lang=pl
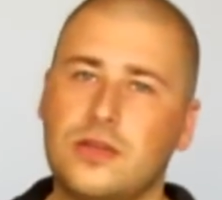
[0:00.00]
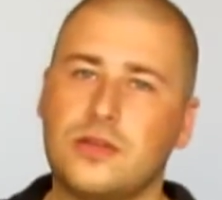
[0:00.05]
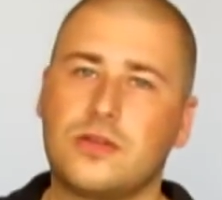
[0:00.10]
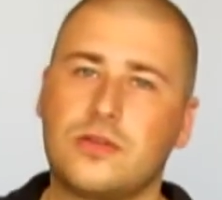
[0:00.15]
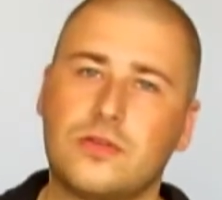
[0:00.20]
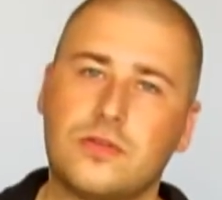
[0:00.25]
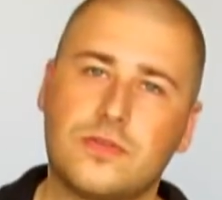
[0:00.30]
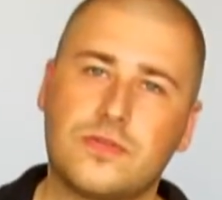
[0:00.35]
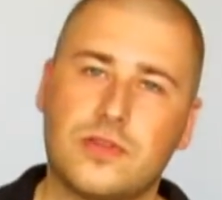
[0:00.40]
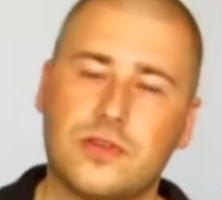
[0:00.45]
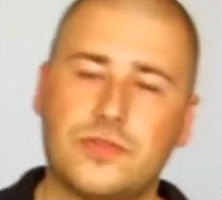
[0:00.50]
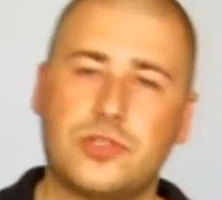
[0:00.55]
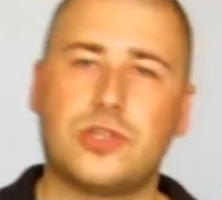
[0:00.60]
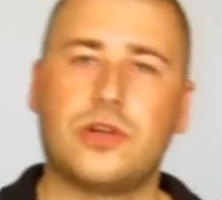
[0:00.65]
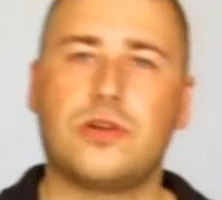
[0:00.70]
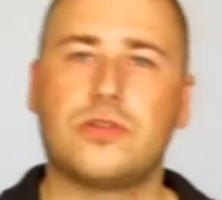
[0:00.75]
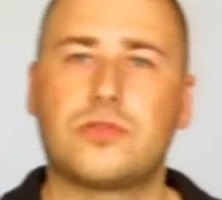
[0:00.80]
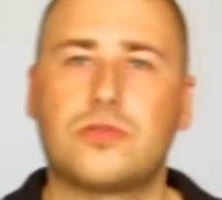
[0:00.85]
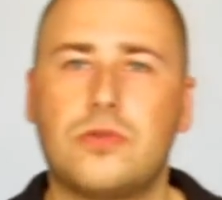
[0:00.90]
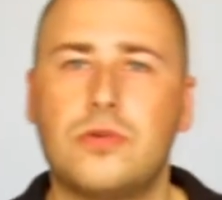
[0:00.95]
główno w
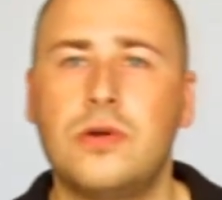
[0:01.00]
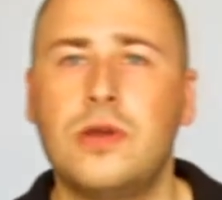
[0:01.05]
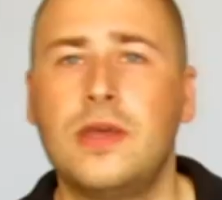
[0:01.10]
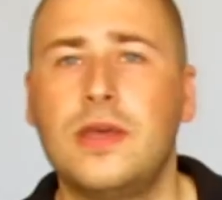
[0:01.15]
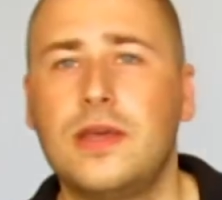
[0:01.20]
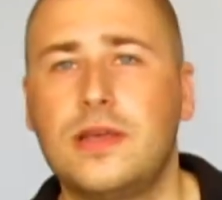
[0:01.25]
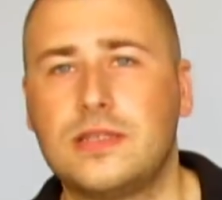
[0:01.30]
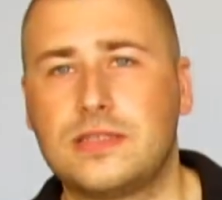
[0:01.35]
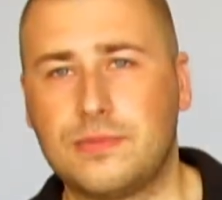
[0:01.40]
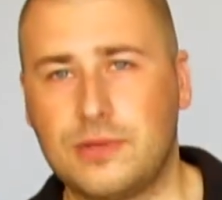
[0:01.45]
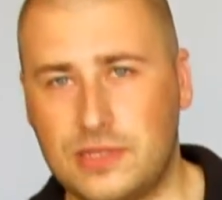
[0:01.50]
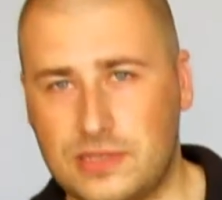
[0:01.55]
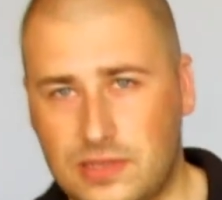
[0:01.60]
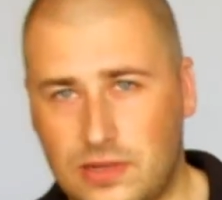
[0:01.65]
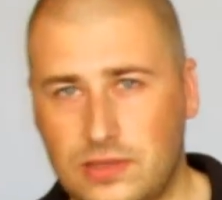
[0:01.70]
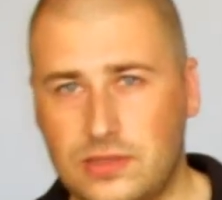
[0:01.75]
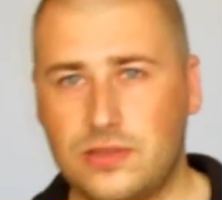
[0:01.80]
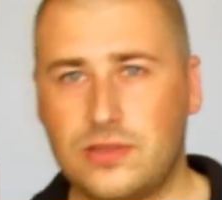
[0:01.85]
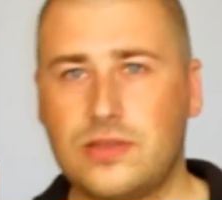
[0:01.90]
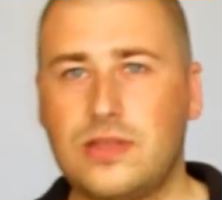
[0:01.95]
środku. Z mojej
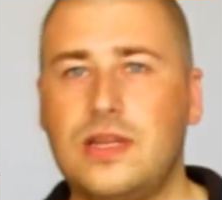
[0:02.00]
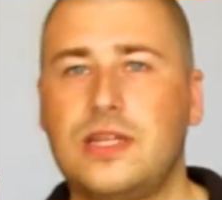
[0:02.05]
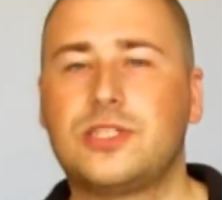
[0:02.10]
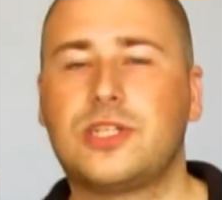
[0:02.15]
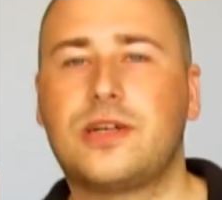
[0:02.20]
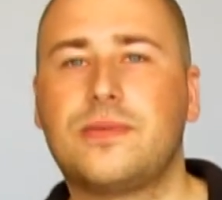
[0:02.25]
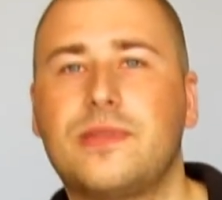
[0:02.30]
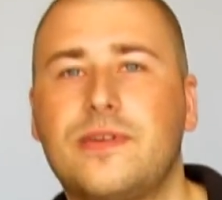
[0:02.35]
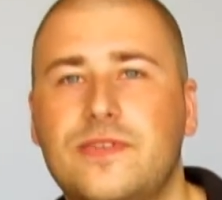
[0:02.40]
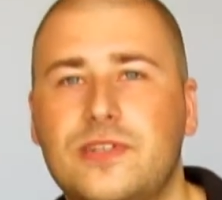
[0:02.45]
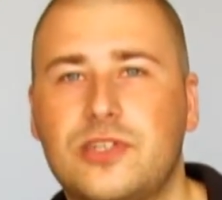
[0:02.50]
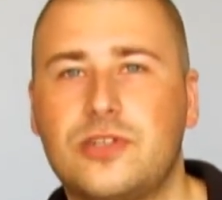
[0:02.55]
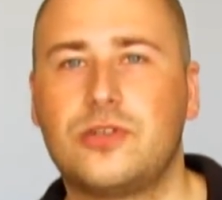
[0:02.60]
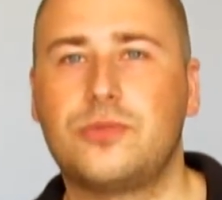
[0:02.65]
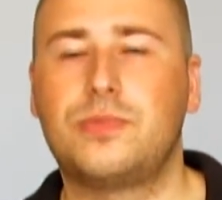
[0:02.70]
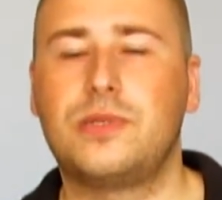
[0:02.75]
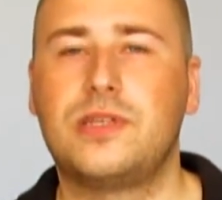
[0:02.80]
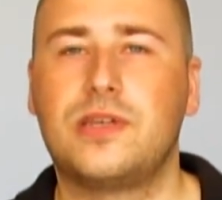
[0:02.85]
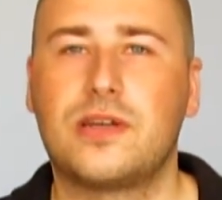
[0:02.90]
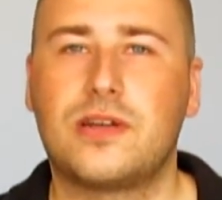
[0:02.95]
strony to tyle, czekam na Wasze
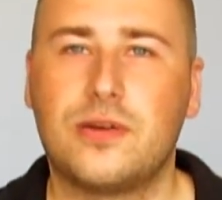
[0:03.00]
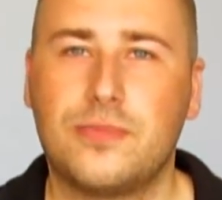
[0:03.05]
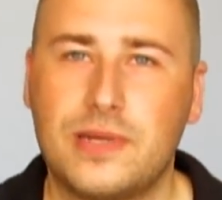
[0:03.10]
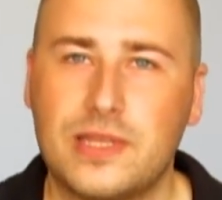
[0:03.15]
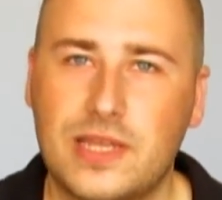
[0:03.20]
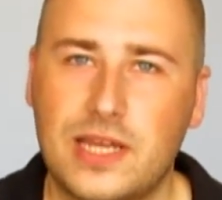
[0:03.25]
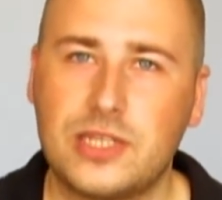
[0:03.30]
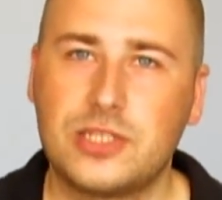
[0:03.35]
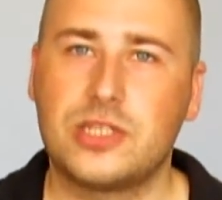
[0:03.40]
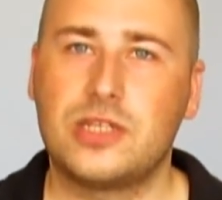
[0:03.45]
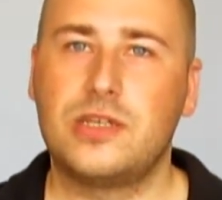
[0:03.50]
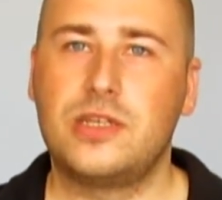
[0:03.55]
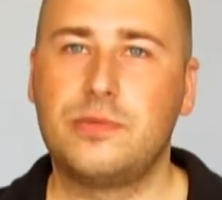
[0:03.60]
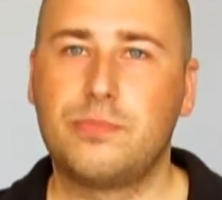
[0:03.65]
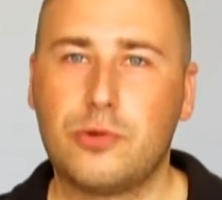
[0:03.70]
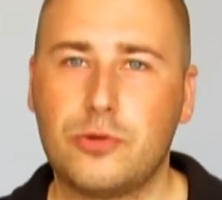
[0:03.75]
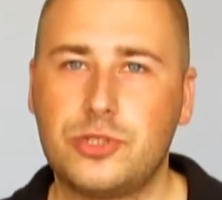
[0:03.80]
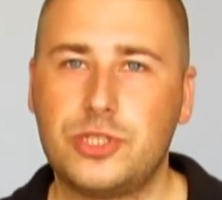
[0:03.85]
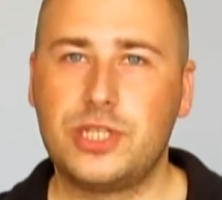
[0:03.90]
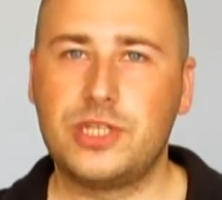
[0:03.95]
opinie, komentarze i
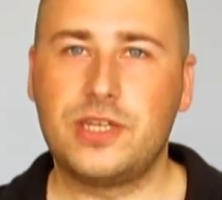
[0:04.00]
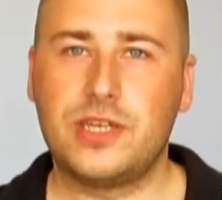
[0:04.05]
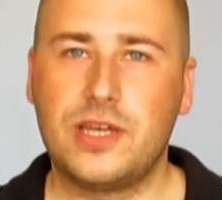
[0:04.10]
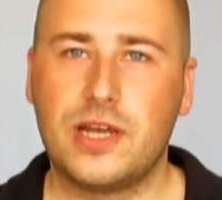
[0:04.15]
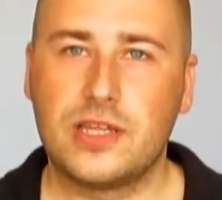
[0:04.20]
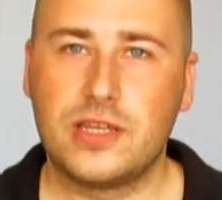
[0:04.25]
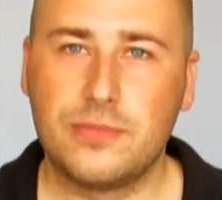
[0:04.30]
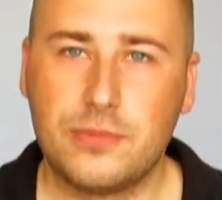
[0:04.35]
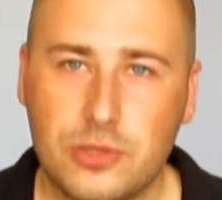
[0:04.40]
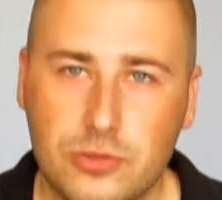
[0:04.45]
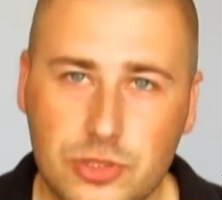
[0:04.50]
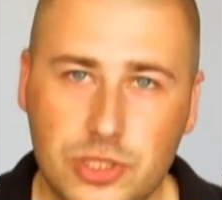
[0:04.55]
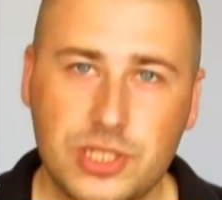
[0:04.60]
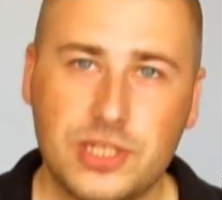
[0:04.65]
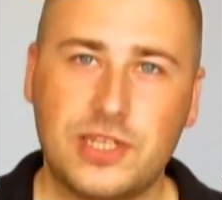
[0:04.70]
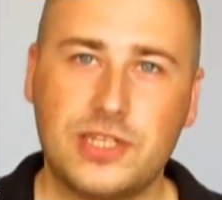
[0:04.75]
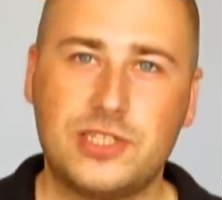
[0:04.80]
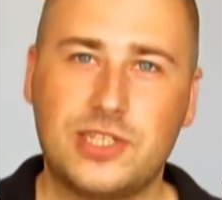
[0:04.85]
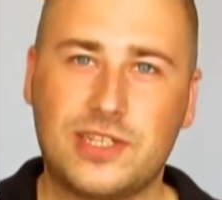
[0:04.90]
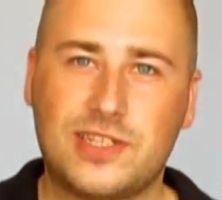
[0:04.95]
plusiki, a nie
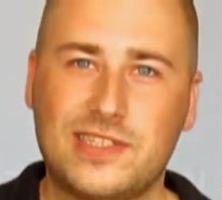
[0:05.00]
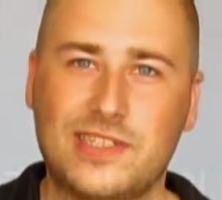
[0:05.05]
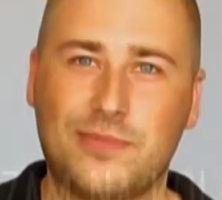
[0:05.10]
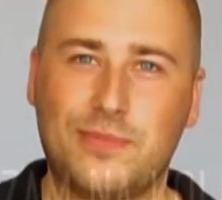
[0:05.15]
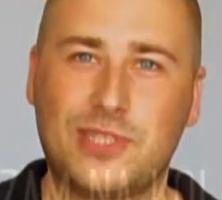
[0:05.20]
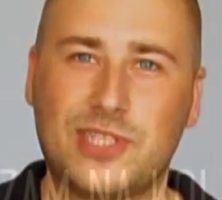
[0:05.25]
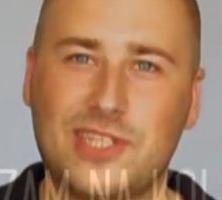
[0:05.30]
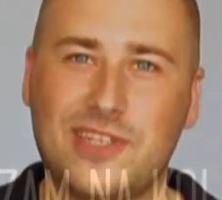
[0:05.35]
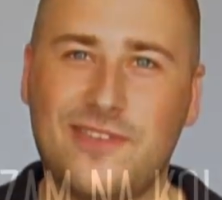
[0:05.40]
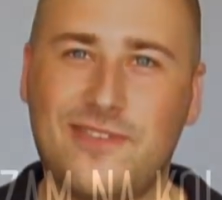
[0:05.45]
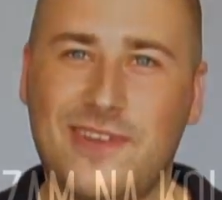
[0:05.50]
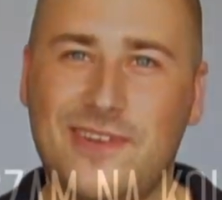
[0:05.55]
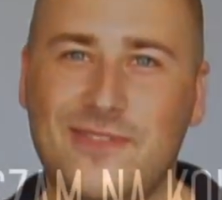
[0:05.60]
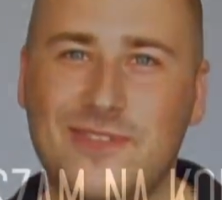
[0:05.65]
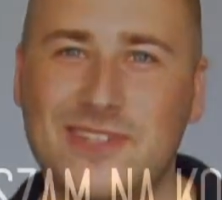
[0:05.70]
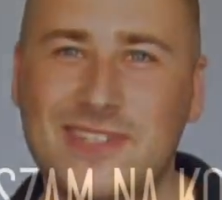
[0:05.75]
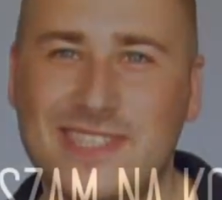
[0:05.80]
minusiki. Dzięki za obejrzenie filmu,